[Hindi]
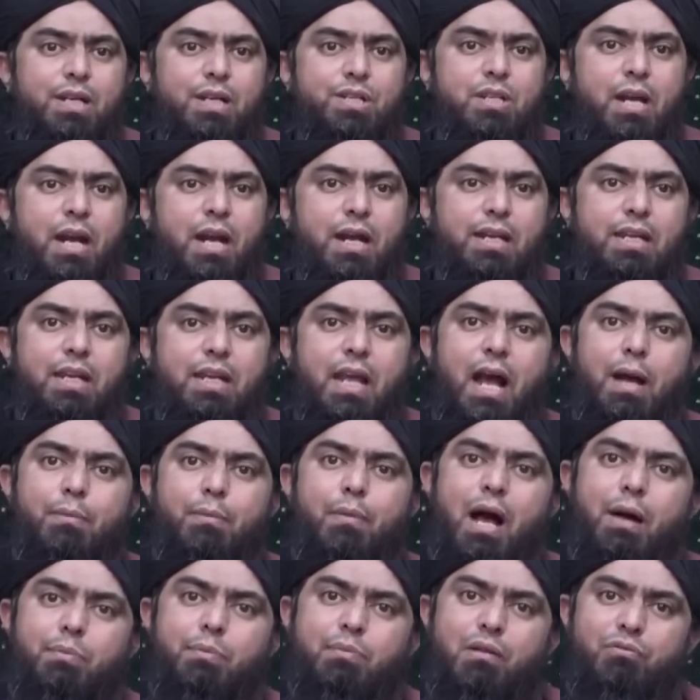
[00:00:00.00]
नेशनैलिटी है अब
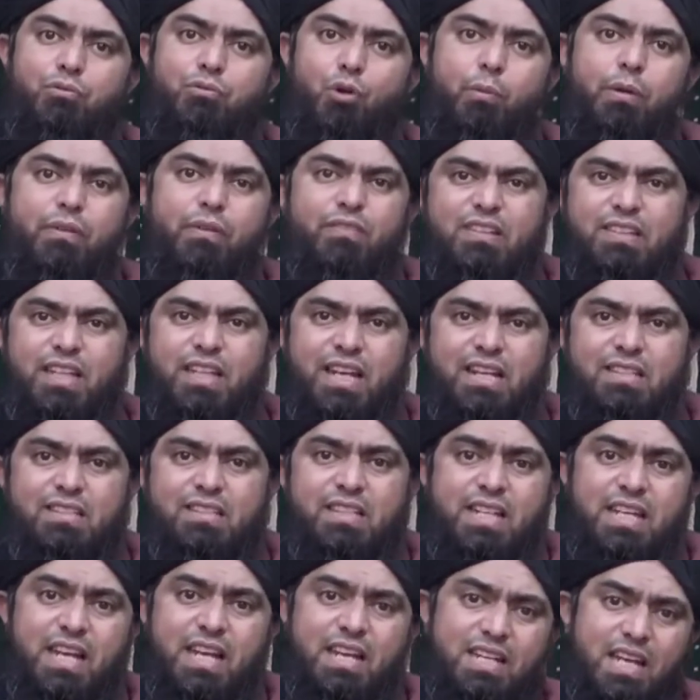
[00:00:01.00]
आपका वो भी वतन
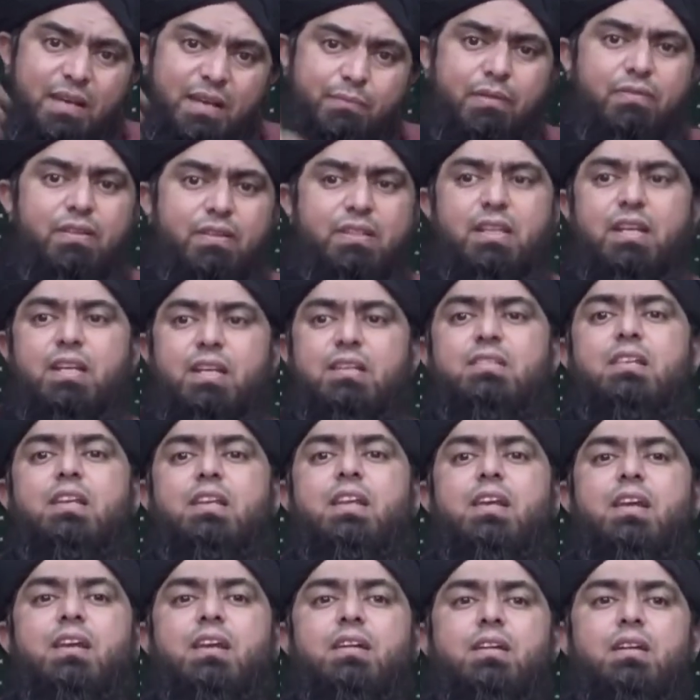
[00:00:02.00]
असली है ये भी वतन
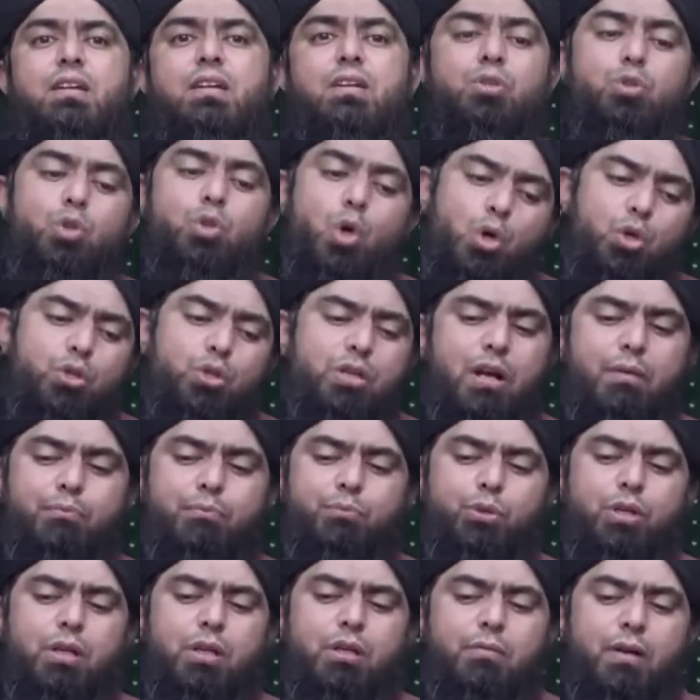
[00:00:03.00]
असली है दोनों जगह
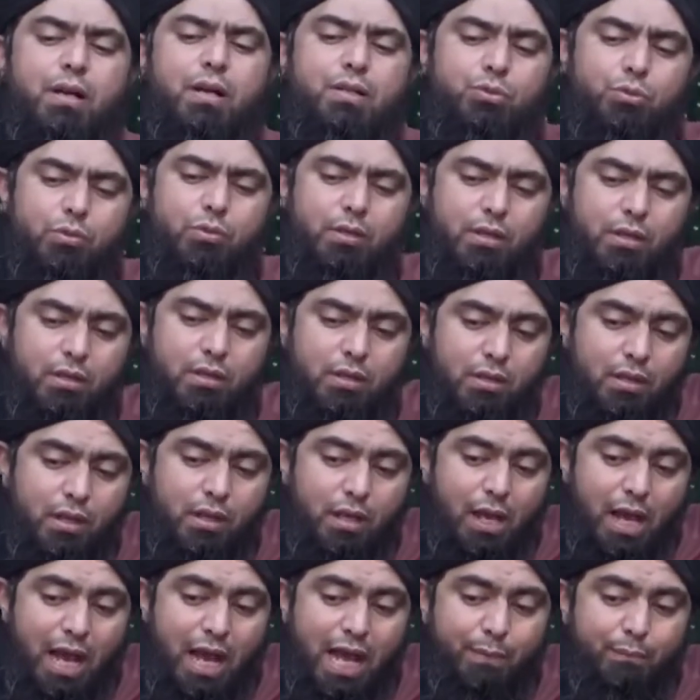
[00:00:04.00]
पूरी नमाज हो
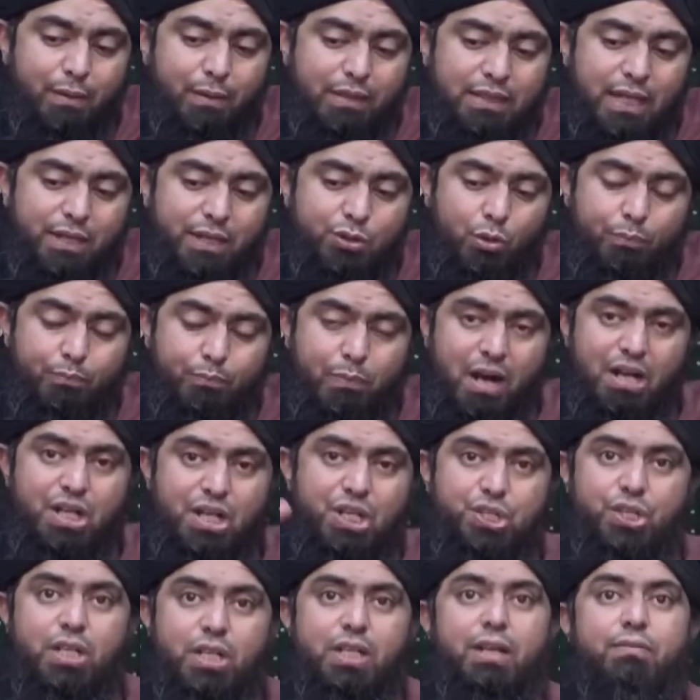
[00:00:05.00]
अलबत्ता जो
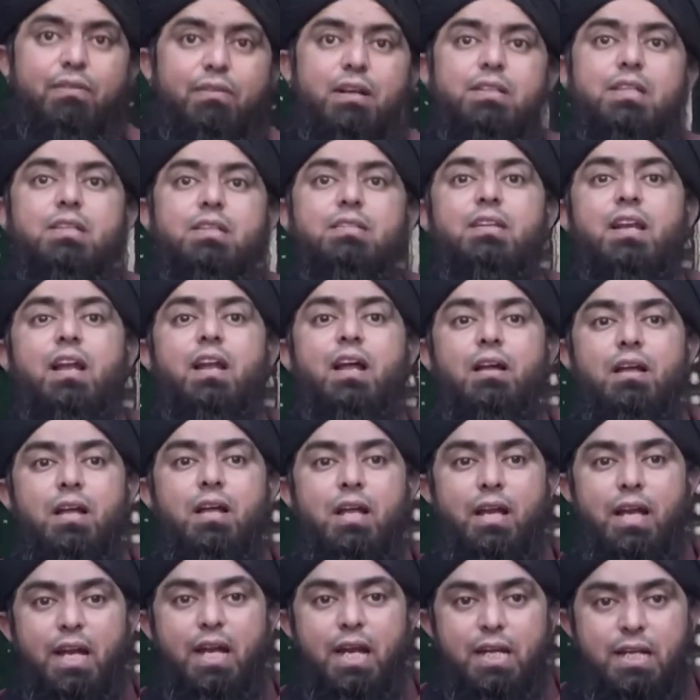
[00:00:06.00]
पार्टीशन के वक्त जिस
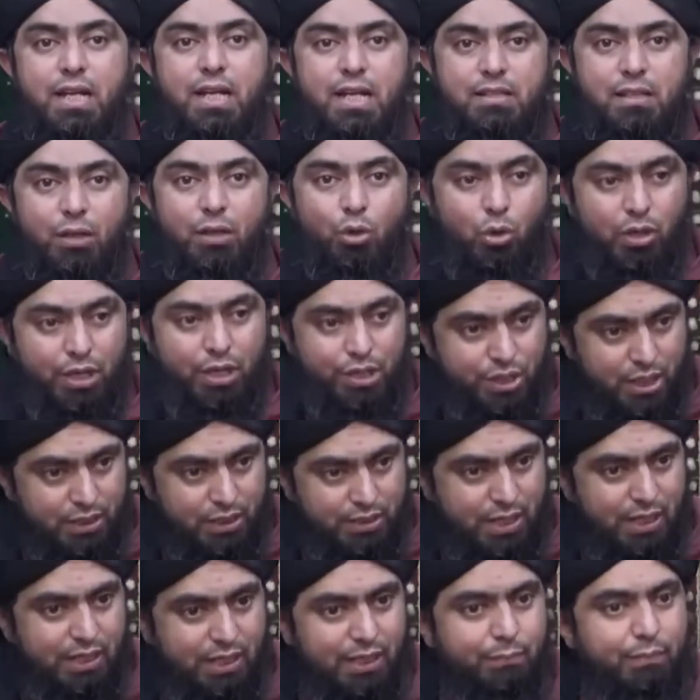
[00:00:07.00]
तरह इंडिया से लोग हिजरत
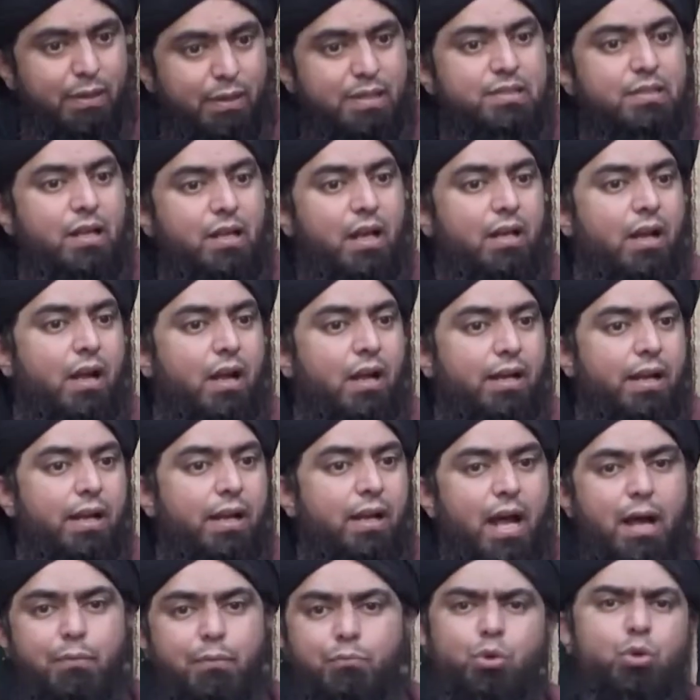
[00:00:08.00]
करके पाकिस्तान आ गए
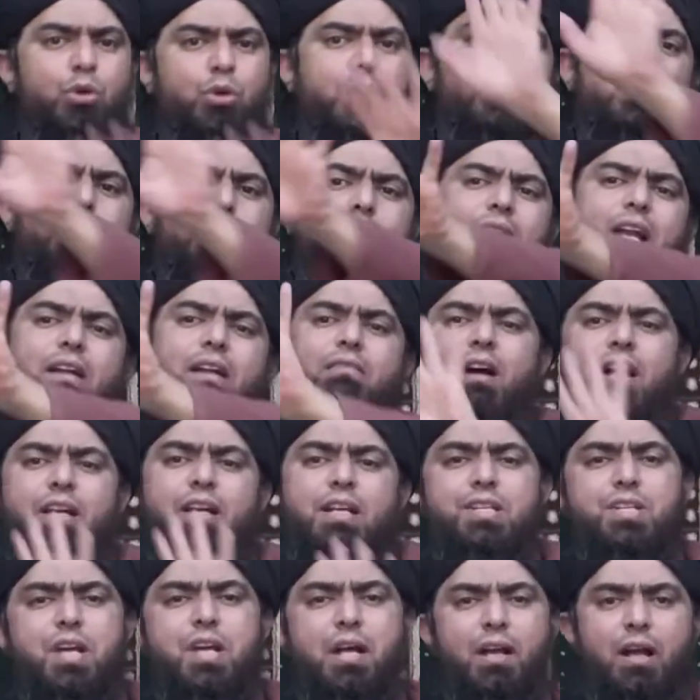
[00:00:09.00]
अब उन्होंने दोबारा वहां
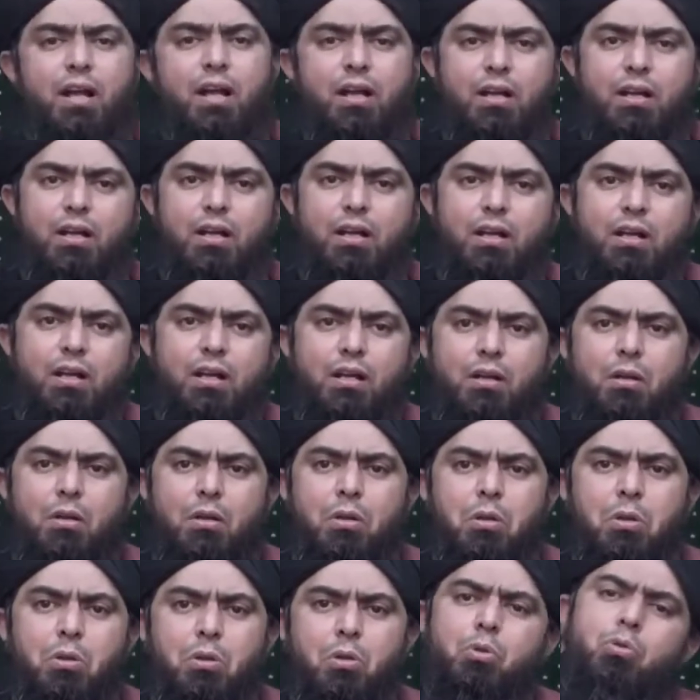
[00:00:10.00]
नहीं जाना
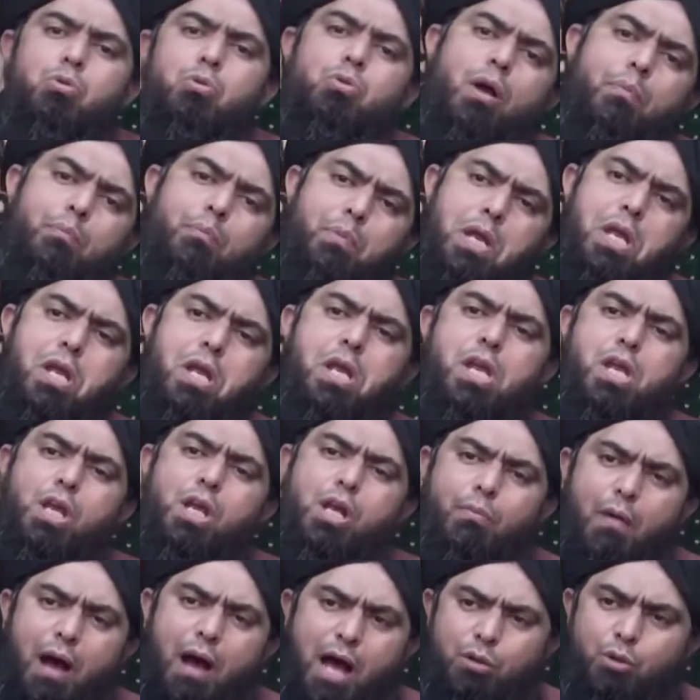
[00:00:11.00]
कभी
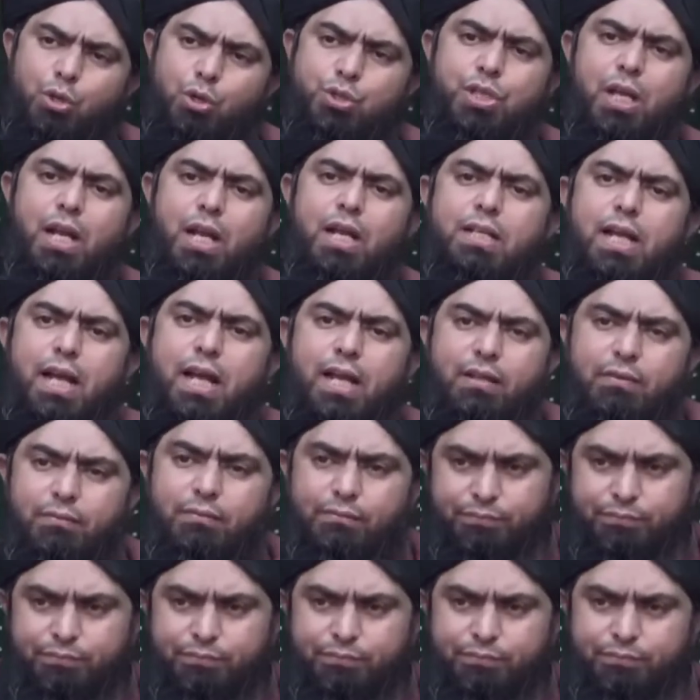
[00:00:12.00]
कबार कोई चला जाए